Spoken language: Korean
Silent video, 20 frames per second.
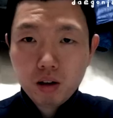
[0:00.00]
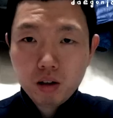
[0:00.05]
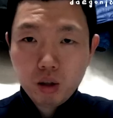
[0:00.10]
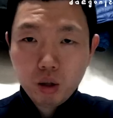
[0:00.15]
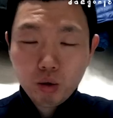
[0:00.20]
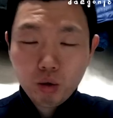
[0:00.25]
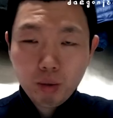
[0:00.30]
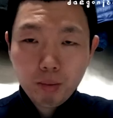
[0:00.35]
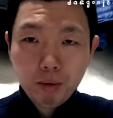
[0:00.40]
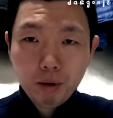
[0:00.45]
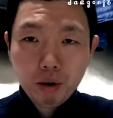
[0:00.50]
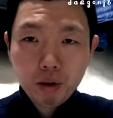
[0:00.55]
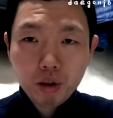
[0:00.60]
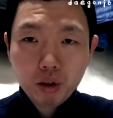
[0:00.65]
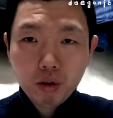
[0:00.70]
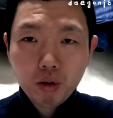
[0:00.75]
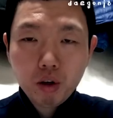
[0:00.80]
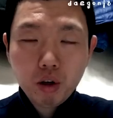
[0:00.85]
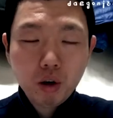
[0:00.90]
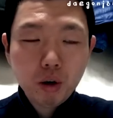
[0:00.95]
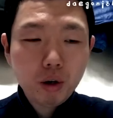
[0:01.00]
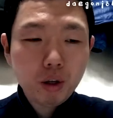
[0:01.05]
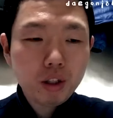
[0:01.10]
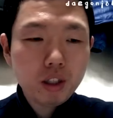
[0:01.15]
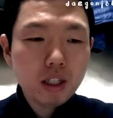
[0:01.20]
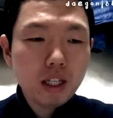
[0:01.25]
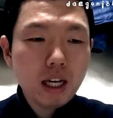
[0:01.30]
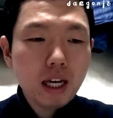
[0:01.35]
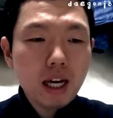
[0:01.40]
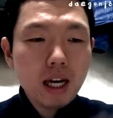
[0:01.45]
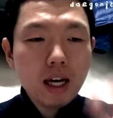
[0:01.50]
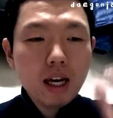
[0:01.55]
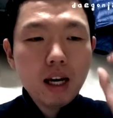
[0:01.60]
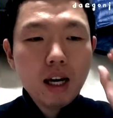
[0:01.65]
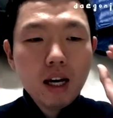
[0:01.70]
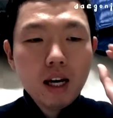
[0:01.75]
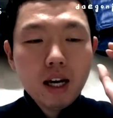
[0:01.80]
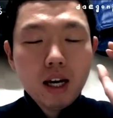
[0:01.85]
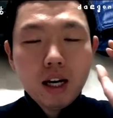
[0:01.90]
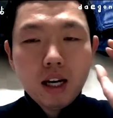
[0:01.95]
정도의 표현이었고, 영어로는
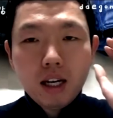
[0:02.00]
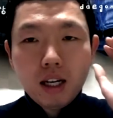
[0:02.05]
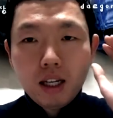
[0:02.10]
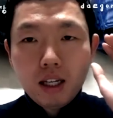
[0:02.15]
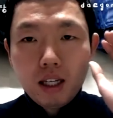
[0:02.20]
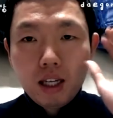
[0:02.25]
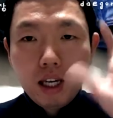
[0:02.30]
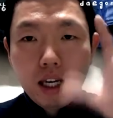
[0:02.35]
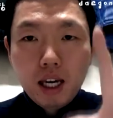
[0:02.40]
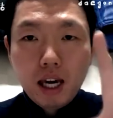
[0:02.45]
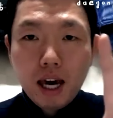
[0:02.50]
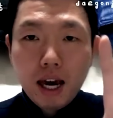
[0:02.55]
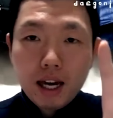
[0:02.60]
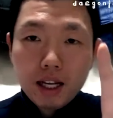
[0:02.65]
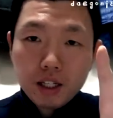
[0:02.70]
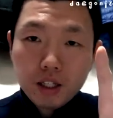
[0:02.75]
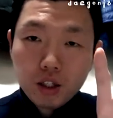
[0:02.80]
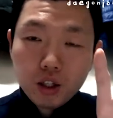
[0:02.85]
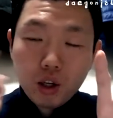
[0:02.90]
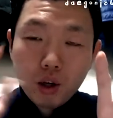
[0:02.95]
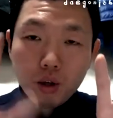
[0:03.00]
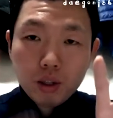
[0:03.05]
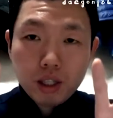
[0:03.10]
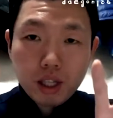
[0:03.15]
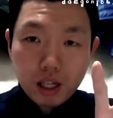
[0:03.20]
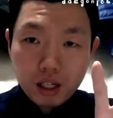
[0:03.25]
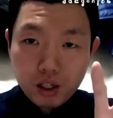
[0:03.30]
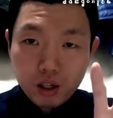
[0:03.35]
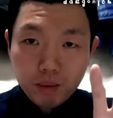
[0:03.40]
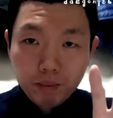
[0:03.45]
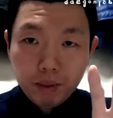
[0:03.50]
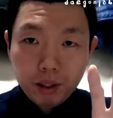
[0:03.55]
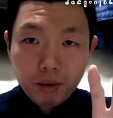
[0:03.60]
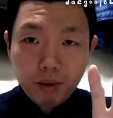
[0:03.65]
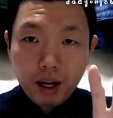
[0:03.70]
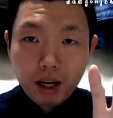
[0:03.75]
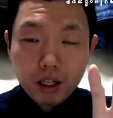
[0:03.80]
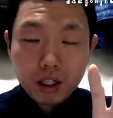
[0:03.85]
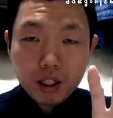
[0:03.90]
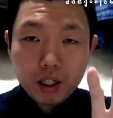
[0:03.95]
He has no sense of
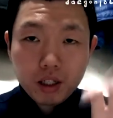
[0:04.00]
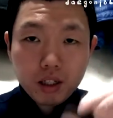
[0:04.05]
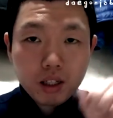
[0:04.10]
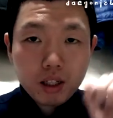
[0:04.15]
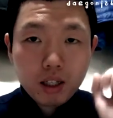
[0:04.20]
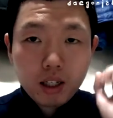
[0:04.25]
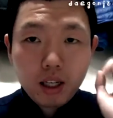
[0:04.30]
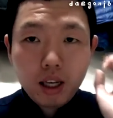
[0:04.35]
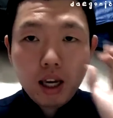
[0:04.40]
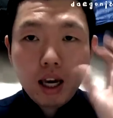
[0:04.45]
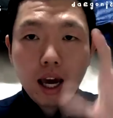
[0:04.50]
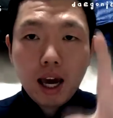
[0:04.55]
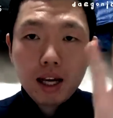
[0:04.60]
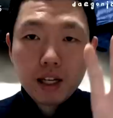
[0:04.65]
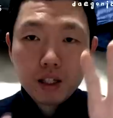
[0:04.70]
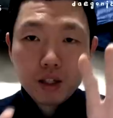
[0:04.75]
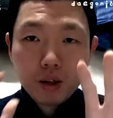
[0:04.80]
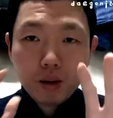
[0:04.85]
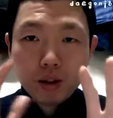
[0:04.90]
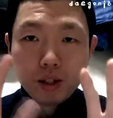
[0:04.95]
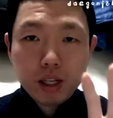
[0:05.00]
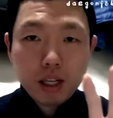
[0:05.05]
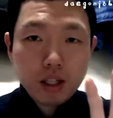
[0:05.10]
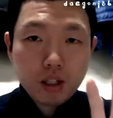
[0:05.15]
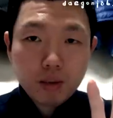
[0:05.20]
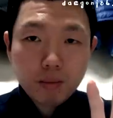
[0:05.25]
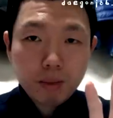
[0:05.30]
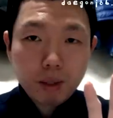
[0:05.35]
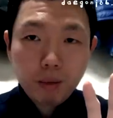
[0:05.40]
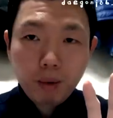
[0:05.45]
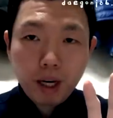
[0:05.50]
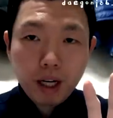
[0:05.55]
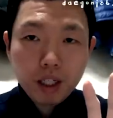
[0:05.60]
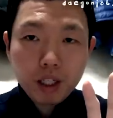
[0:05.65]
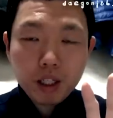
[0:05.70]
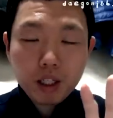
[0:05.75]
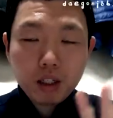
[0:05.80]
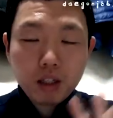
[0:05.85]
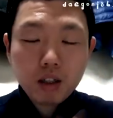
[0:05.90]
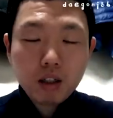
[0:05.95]
direction. He has no sense of
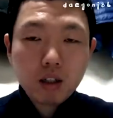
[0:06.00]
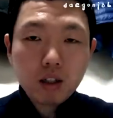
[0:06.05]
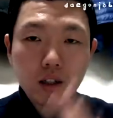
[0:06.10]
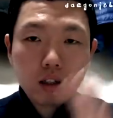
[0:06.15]
direction.